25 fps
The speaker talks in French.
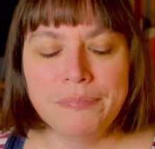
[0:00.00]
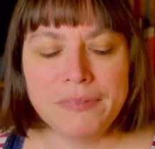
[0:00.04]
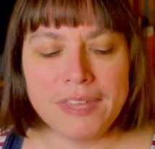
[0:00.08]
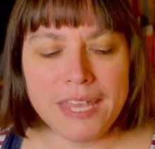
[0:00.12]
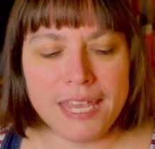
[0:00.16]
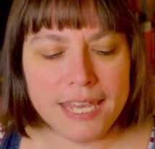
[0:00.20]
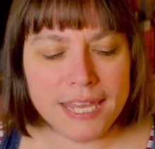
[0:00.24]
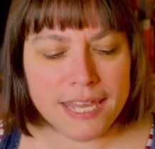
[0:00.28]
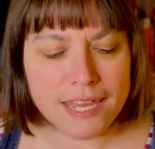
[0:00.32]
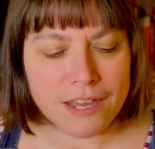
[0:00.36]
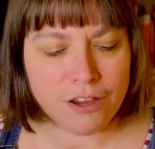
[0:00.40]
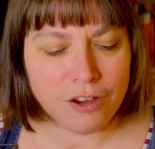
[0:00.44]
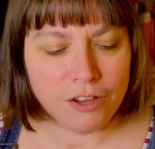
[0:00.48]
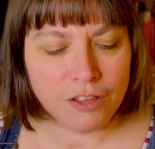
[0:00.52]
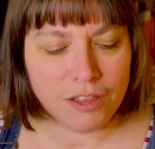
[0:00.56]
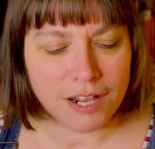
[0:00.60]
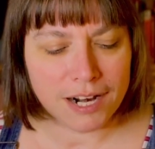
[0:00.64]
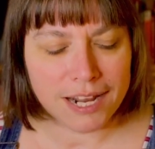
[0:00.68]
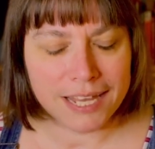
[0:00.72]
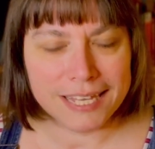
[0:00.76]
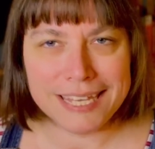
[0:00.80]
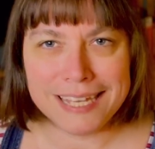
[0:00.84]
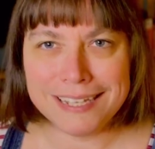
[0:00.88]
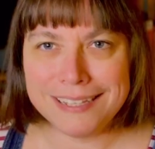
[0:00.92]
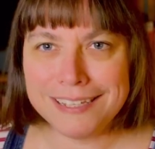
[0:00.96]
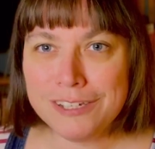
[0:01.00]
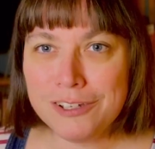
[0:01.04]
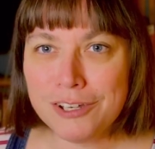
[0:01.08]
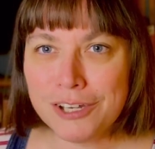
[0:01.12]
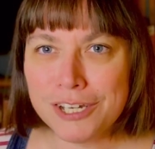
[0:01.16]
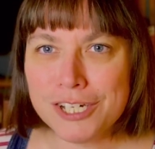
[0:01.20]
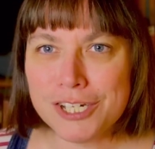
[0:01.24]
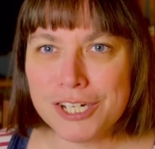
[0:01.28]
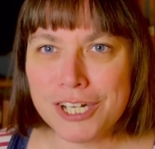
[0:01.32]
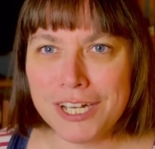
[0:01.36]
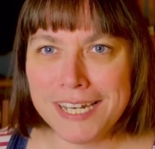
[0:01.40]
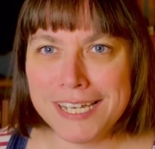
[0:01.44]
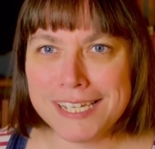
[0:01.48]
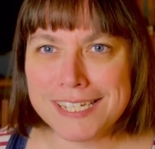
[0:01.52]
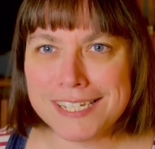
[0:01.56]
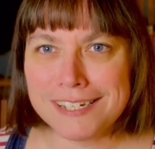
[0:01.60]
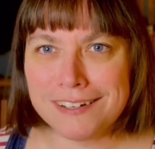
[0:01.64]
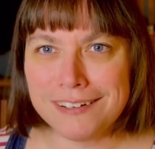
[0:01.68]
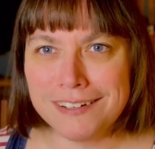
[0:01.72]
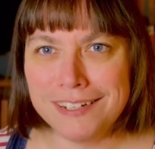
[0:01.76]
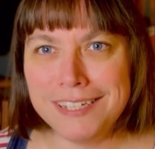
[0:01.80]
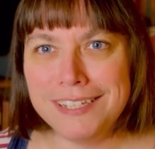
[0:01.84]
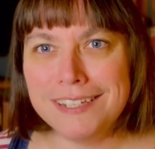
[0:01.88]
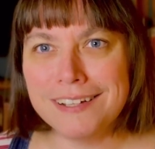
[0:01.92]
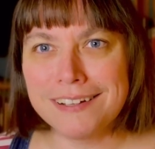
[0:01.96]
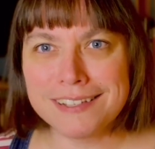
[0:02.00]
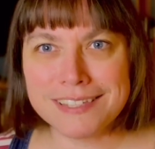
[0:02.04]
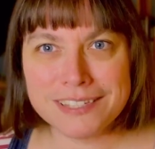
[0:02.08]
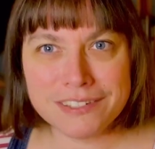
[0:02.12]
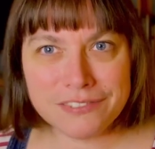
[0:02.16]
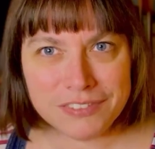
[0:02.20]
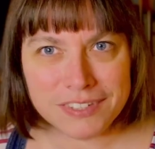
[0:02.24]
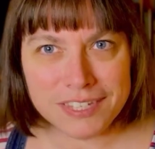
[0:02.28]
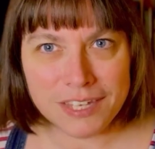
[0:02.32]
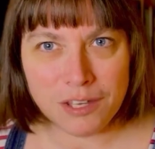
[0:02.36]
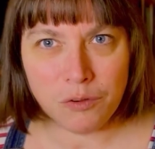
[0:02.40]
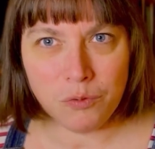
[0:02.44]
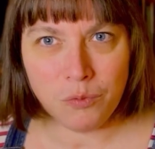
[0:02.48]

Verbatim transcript: Et dans la catégorie jeunesse, j'en ai identifié